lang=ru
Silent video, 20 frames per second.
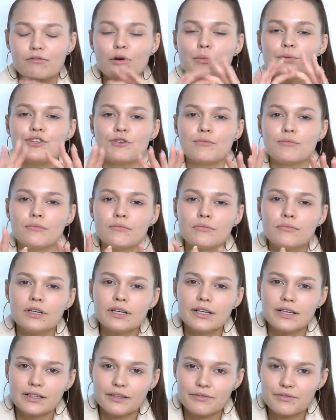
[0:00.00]
В общем, мы
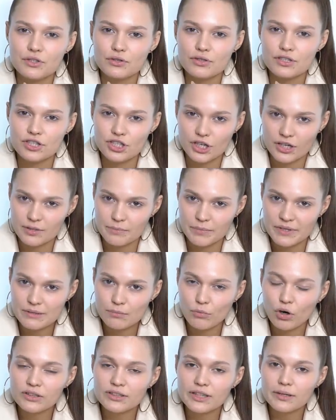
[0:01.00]
это все сейчас
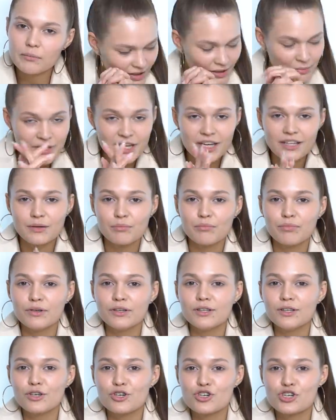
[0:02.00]
посмотрим. Для меня это
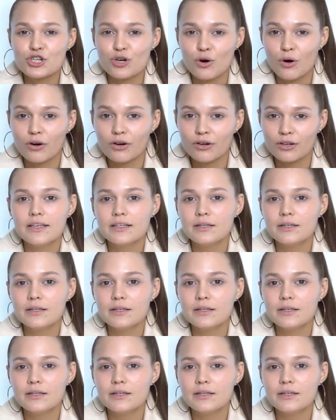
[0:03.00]
был шок.